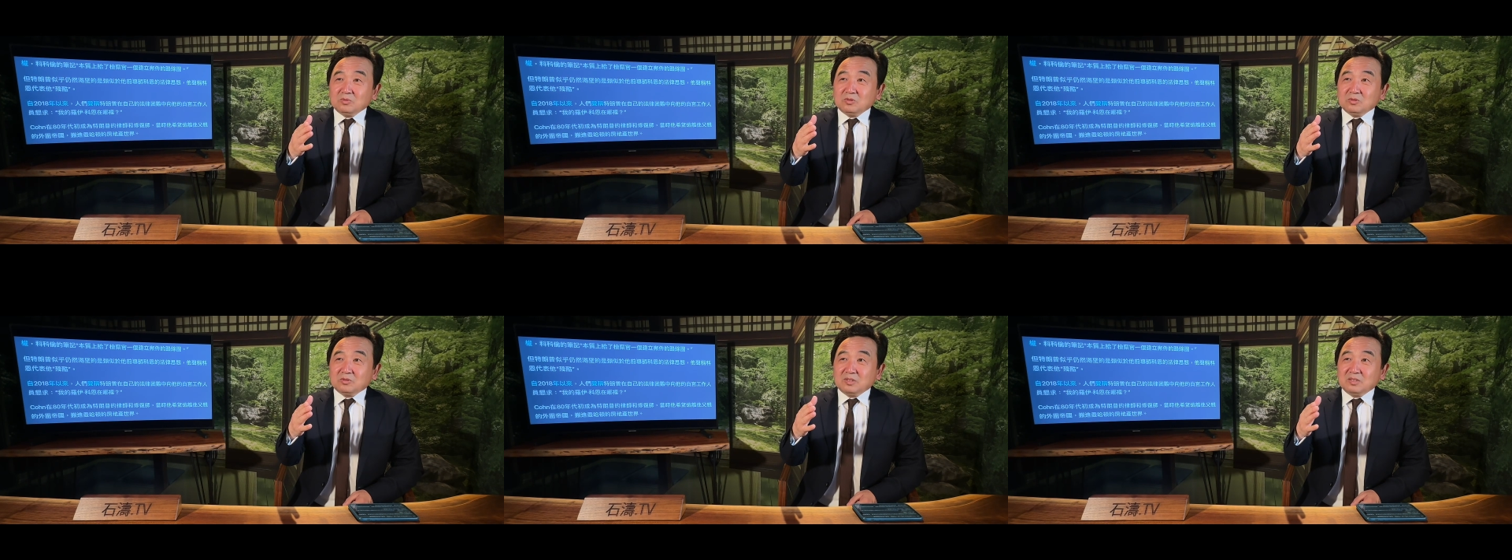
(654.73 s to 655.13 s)

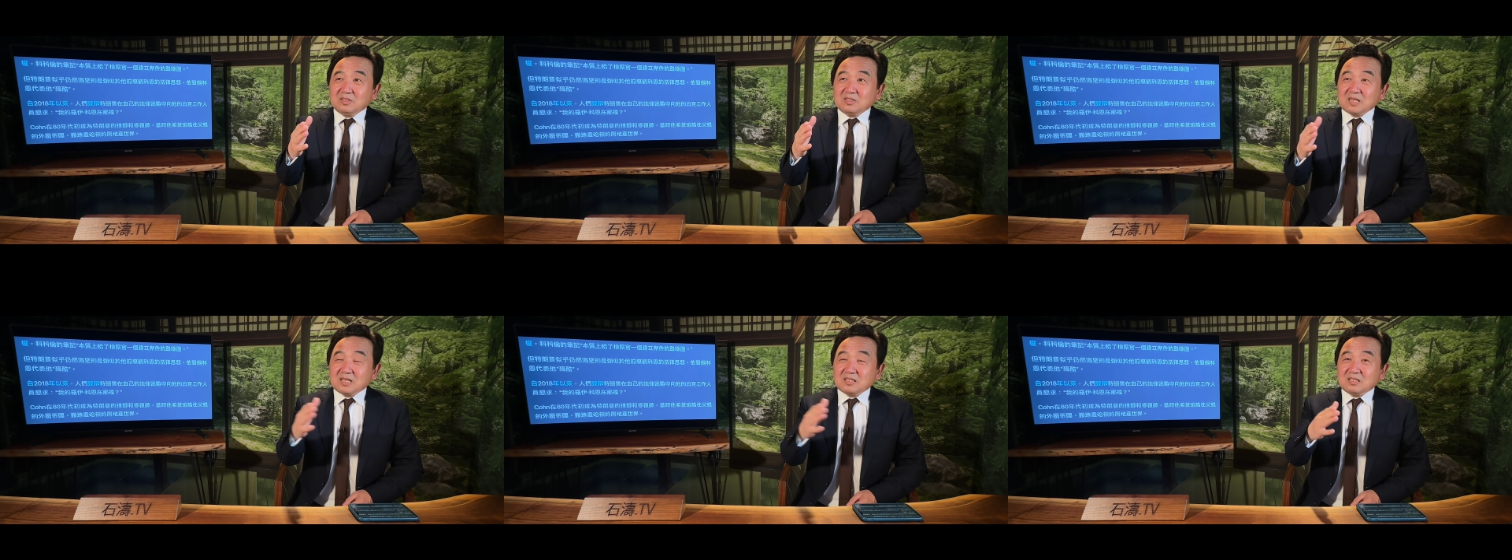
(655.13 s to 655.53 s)
就是
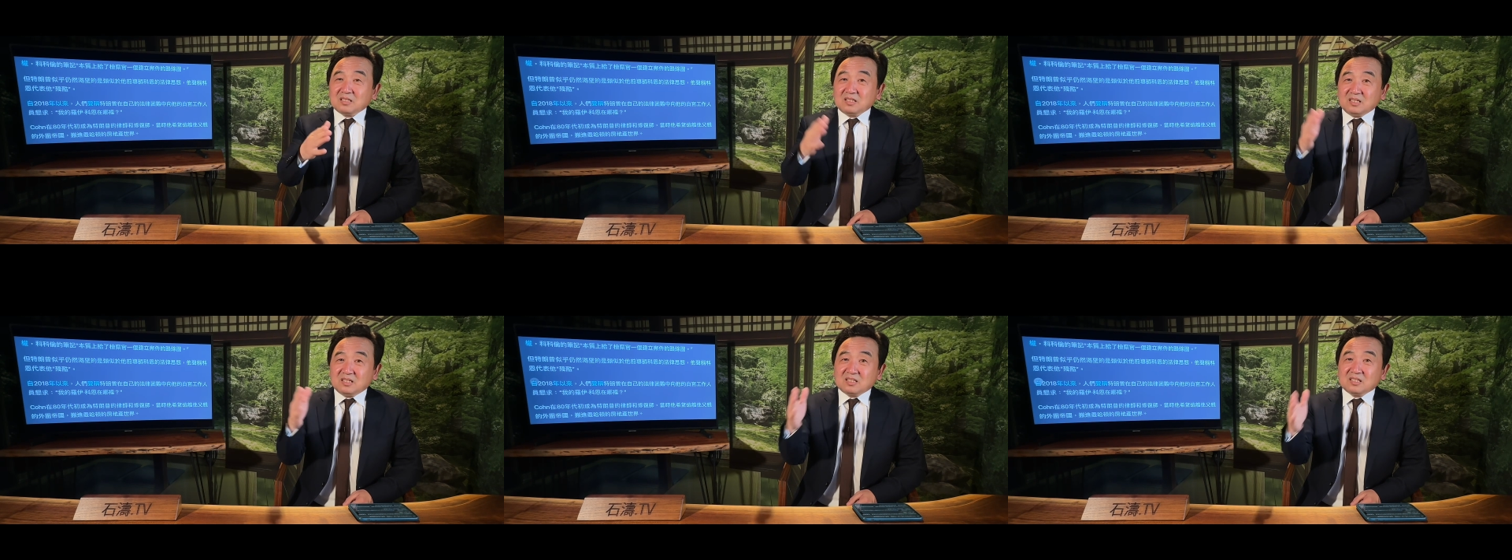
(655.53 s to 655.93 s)
在
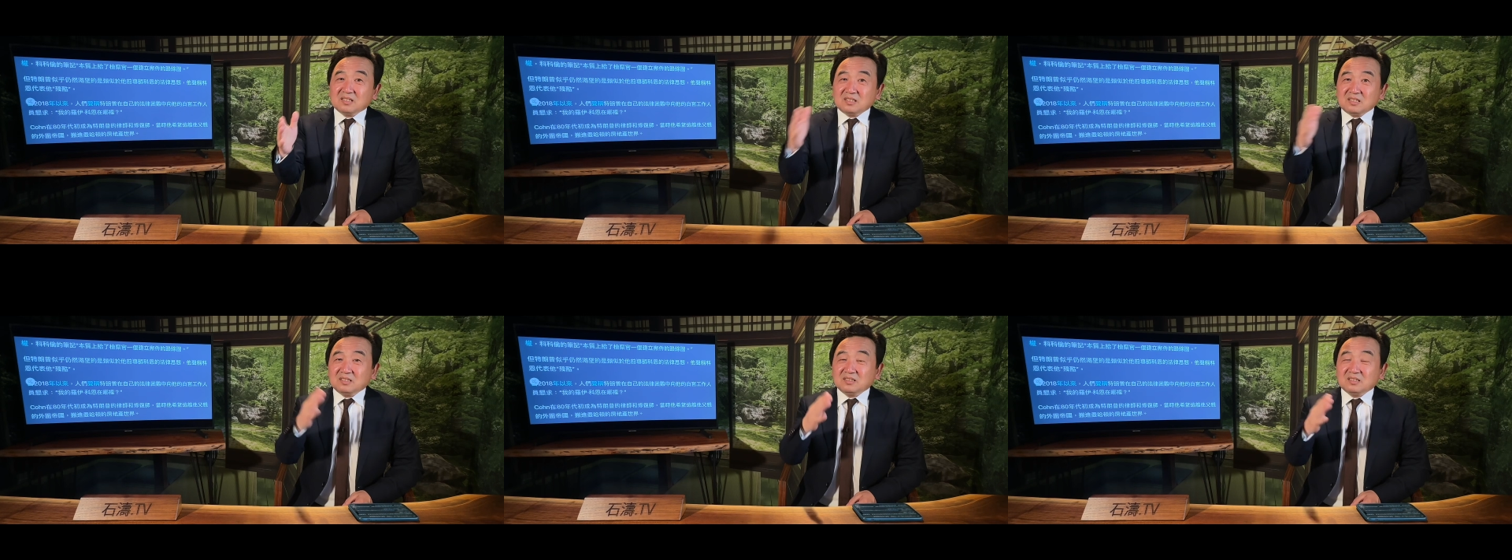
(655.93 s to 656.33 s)
自己
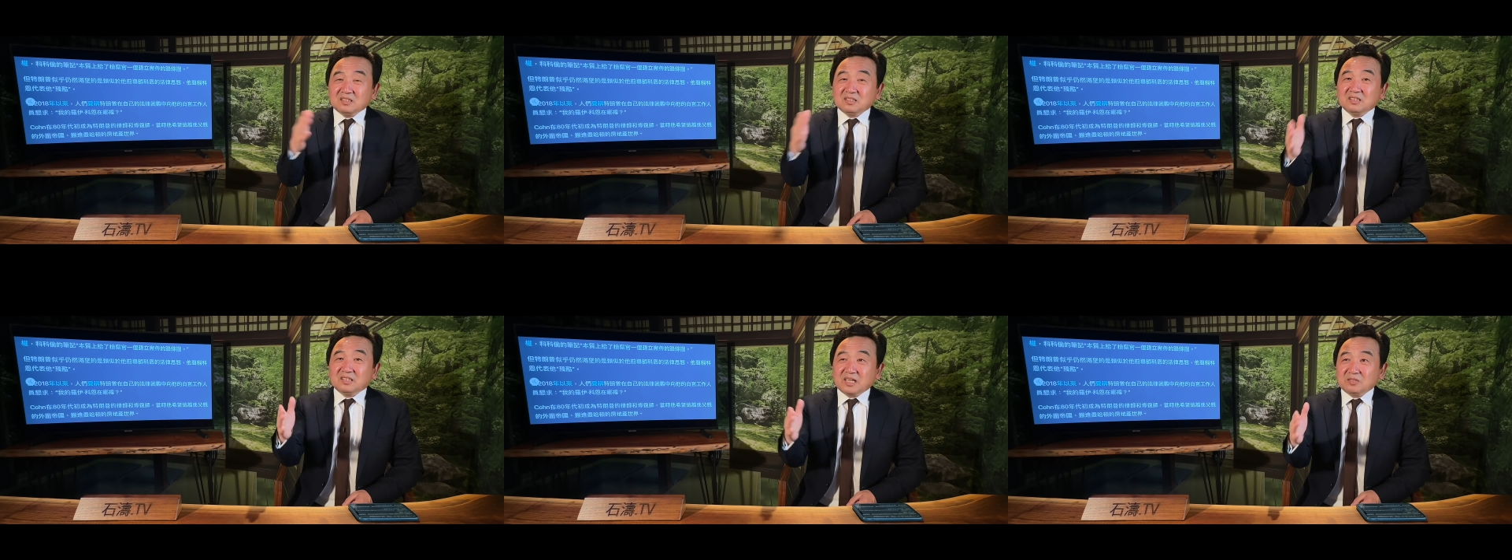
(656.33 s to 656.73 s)
生性
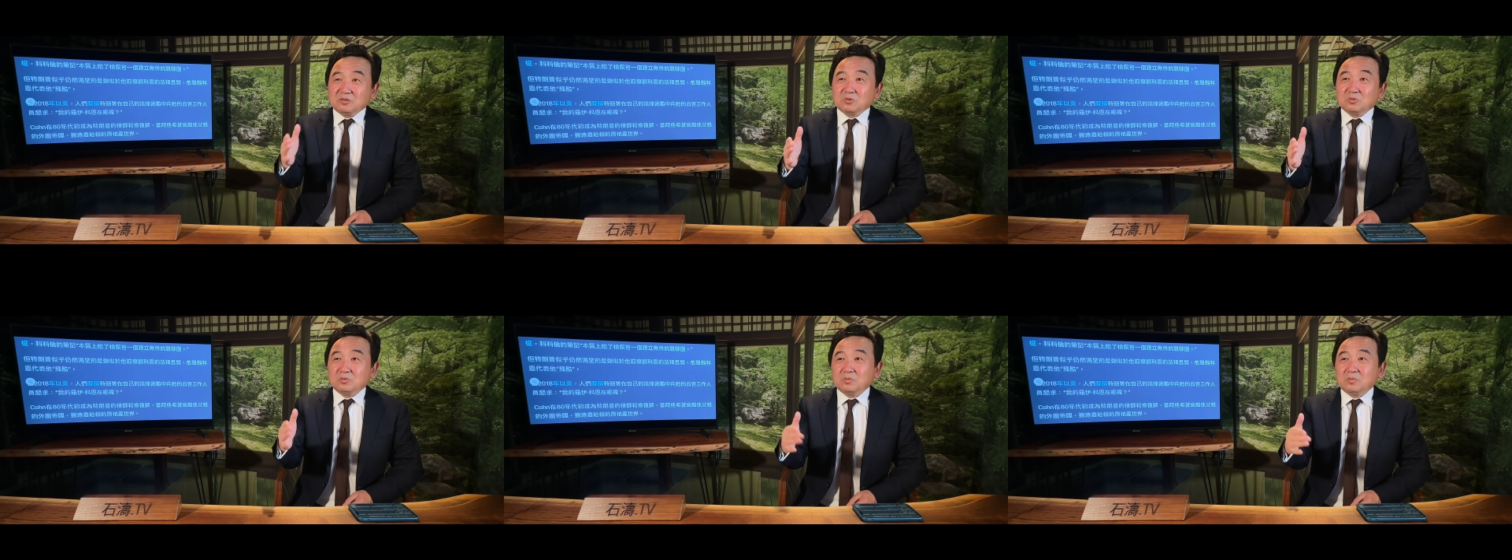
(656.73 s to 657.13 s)
特点
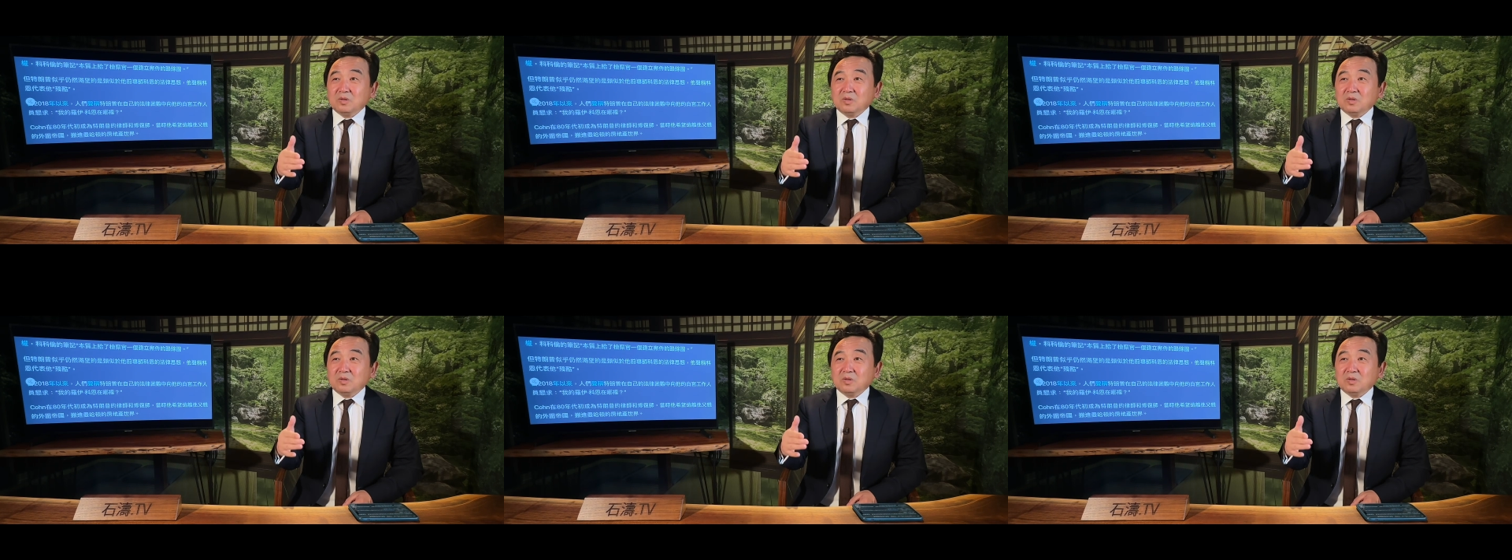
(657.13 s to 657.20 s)
中